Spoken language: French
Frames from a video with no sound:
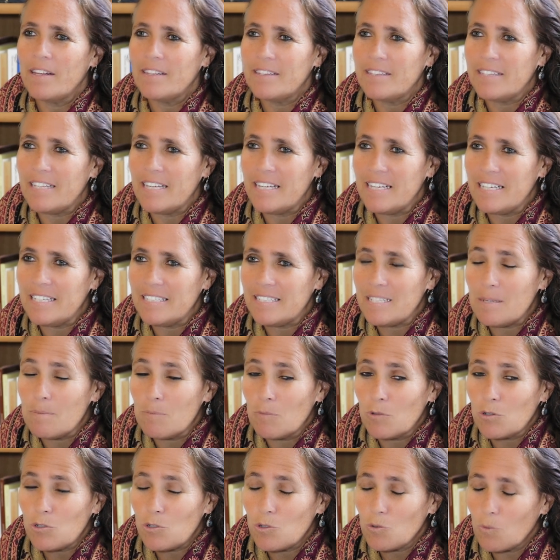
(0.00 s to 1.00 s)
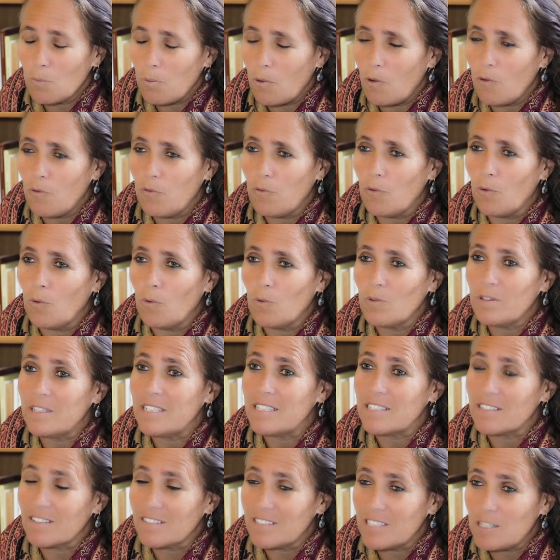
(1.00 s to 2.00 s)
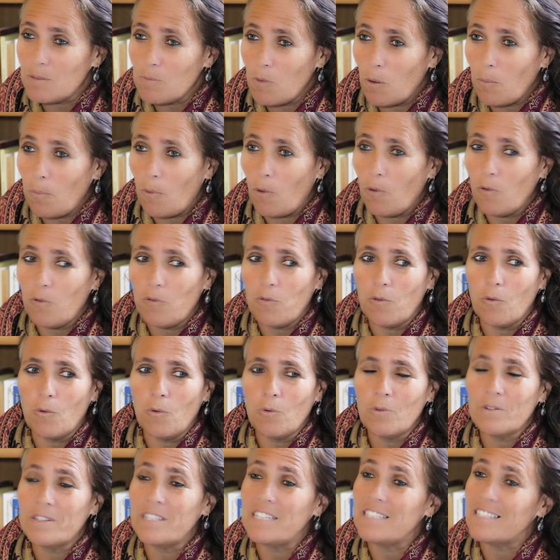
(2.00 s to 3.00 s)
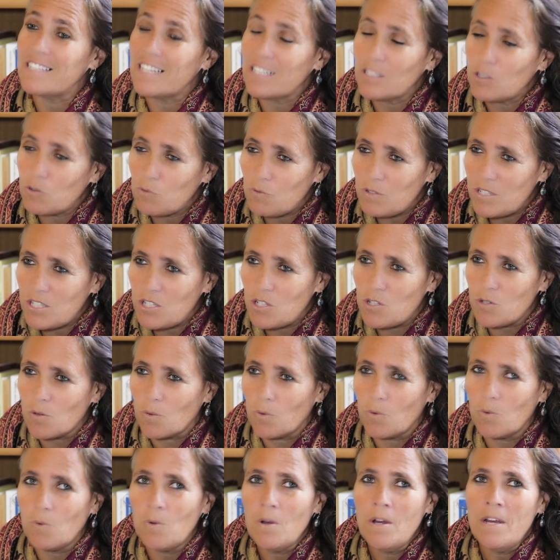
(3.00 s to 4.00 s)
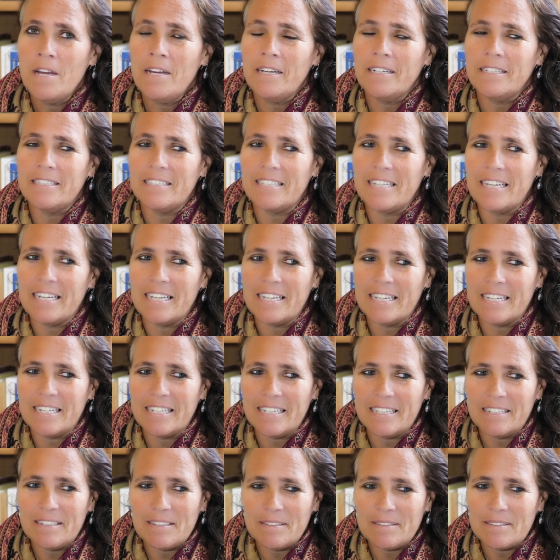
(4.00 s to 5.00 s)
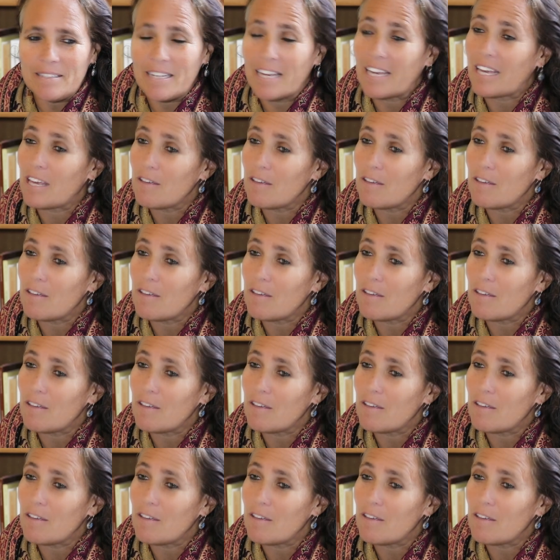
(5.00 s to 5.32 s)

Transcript: des émotions profondes, des sentiments profonds, des intuitions, des, des